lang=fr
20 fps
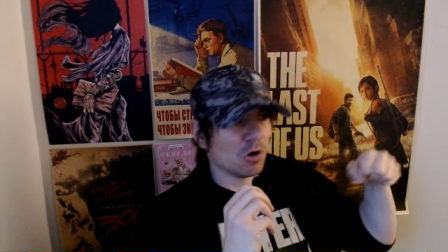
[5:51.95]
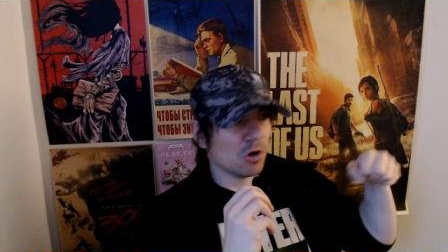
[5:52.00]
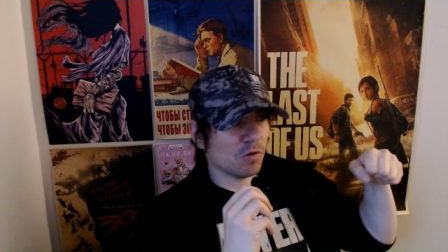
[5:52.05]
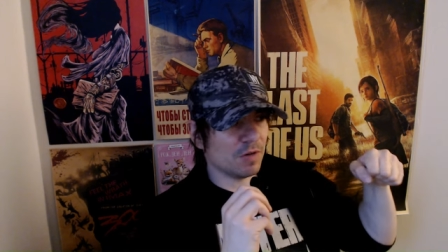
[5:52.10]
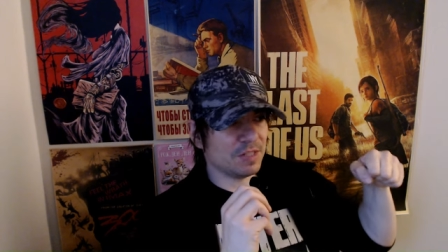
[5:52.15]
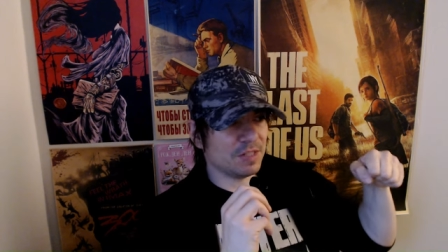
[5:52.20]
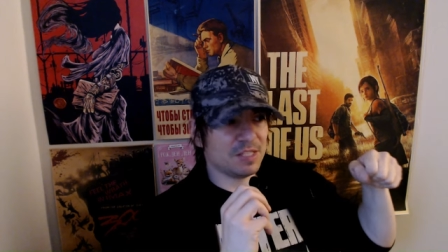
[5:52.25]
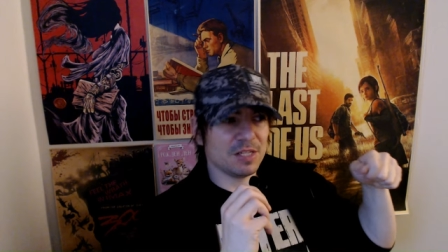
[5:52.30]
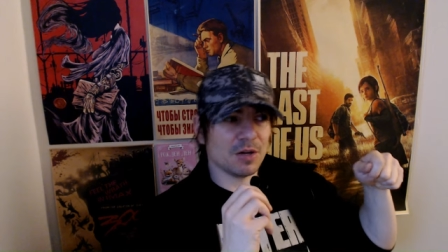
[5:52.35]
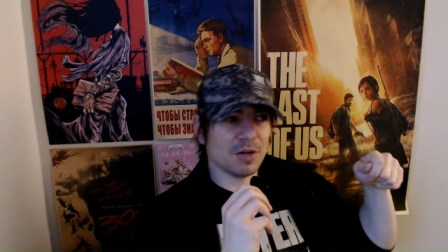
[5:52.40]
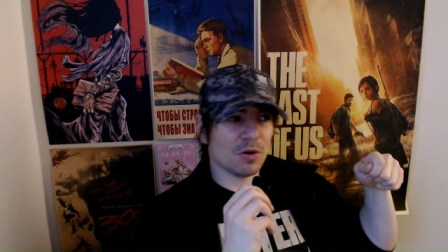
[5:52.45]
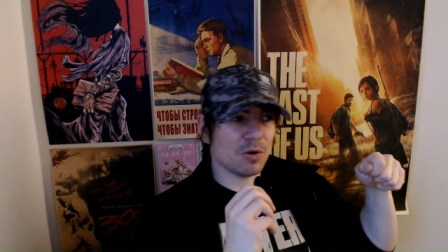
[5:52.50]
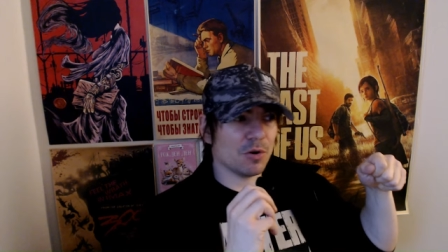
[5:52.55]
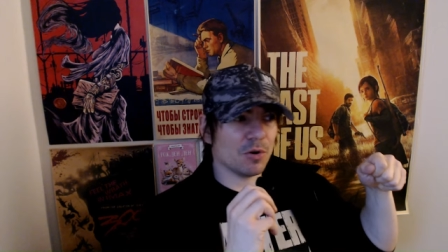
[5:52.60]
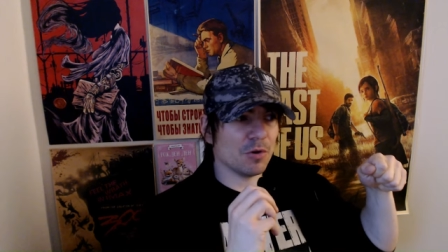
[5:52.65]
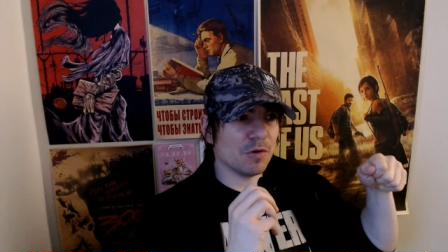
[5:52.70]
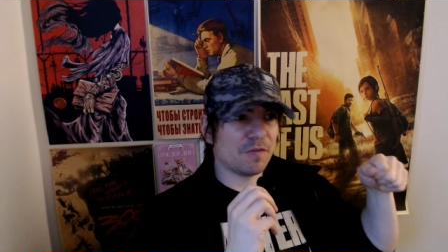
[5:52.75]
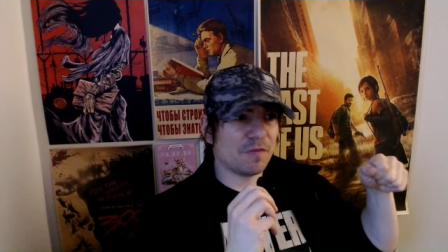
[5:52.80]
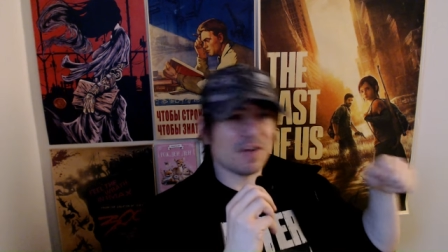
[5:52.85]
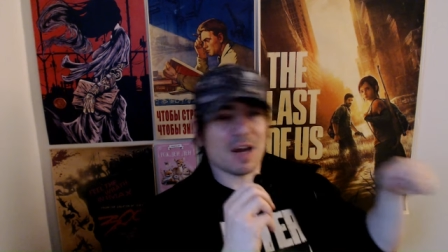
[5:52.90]
on va dire,
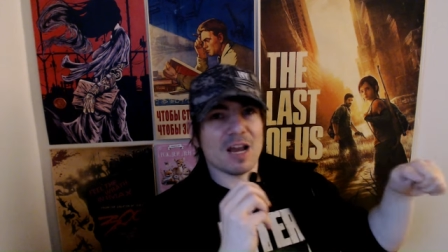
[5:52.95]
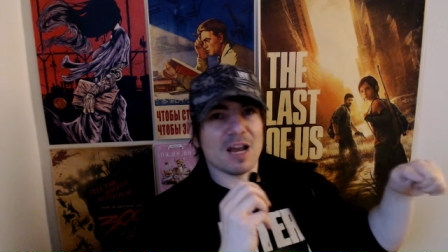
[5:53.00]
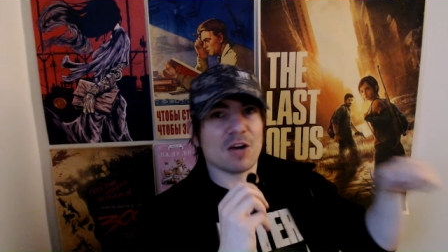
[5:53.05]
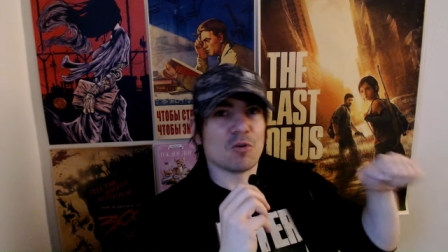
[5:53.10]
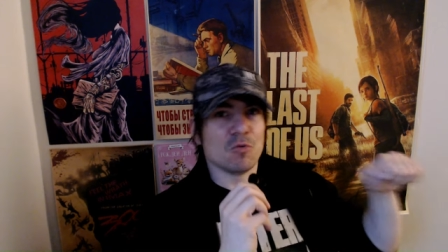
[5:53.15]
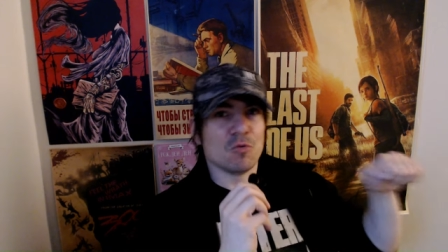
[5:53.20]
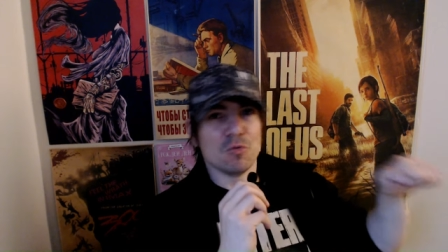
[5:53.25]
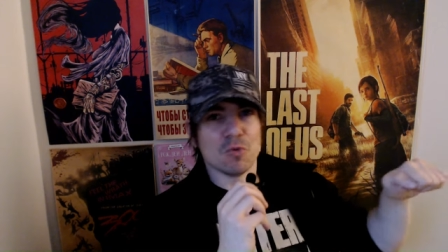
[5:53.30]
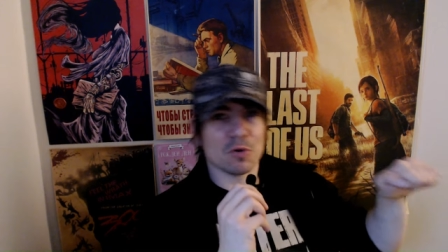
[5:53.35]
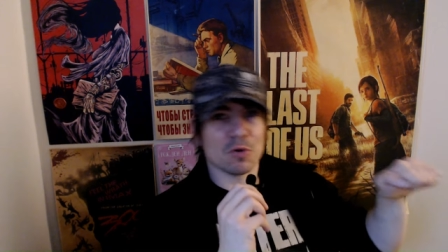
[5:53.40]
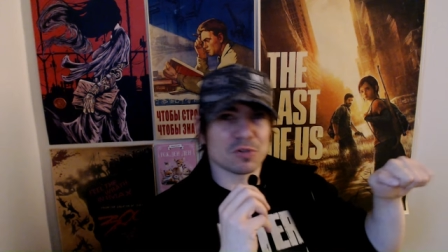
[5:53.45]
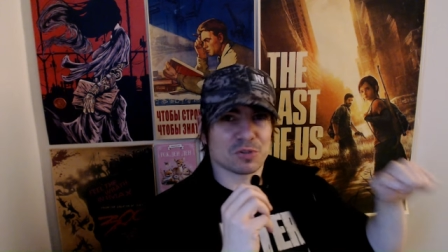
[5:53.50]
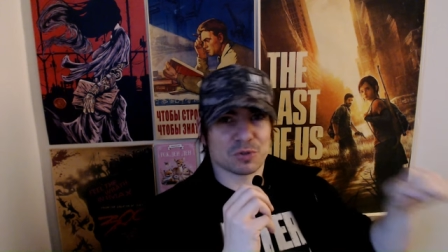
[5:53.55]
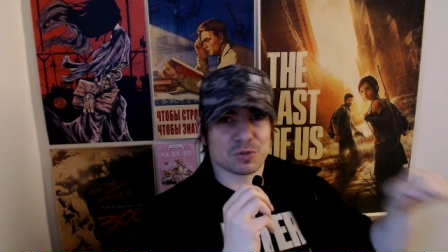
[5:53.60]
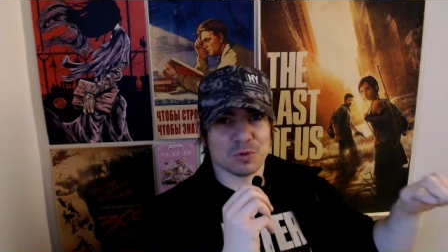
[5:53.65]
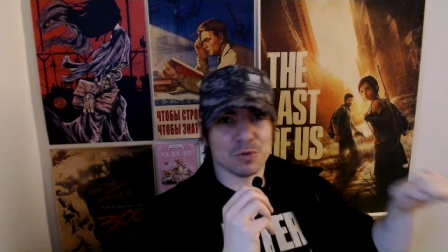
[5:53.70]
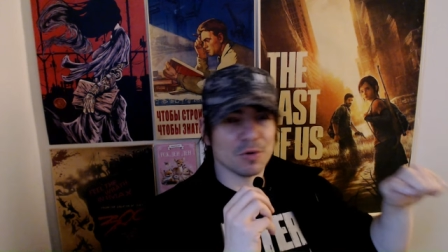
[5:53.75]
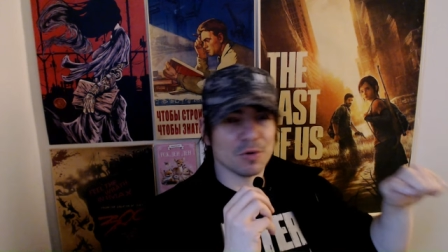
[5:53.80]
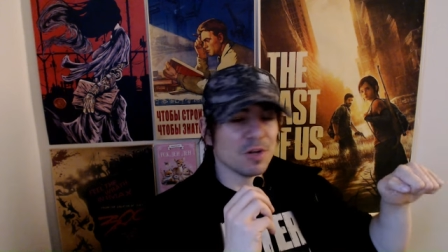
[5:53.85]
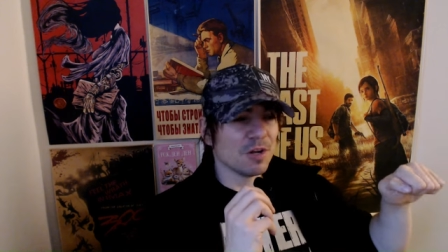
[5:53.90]
euh, faire la course
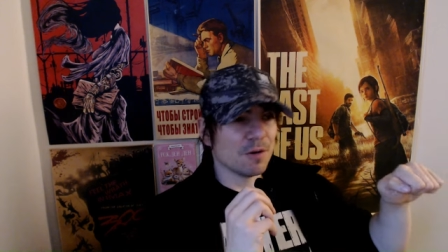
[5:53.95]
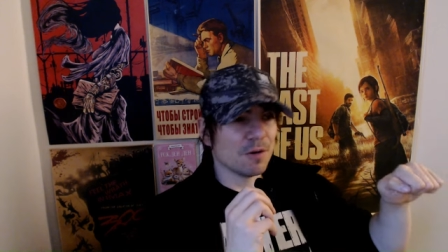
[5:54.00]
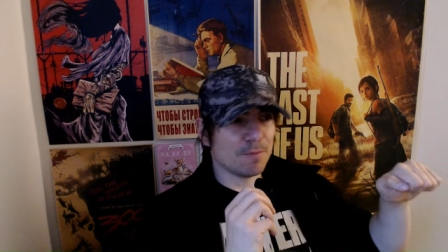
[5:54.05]
euh,